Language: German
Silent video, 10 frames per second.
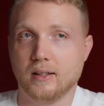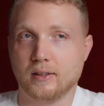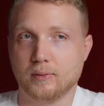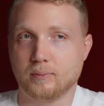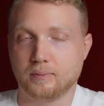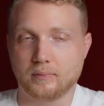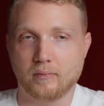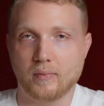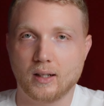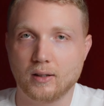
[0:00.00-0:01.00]
Ähm,
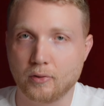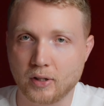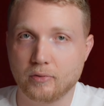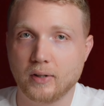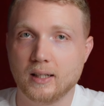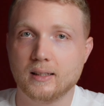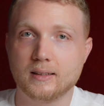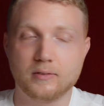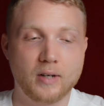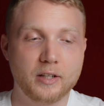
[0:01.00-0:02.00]
auf jeden
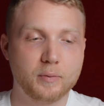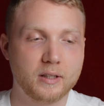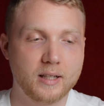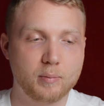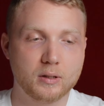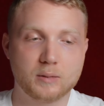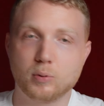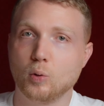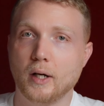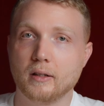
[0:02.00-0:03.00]
Fall war ich mit den AirPods
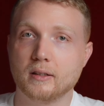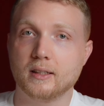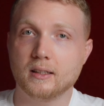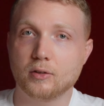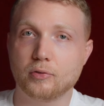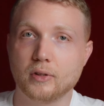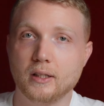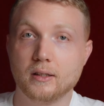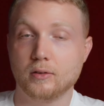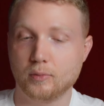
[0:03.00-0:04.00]
Pro eigentlich sehr
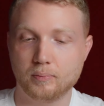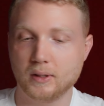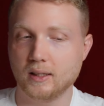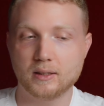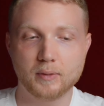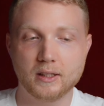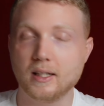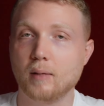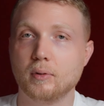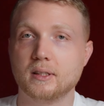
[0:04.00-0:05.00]
zufrieden und bin das mit den
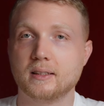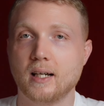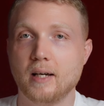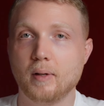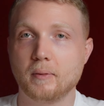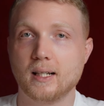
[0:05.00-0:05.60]
AirPods 3 beim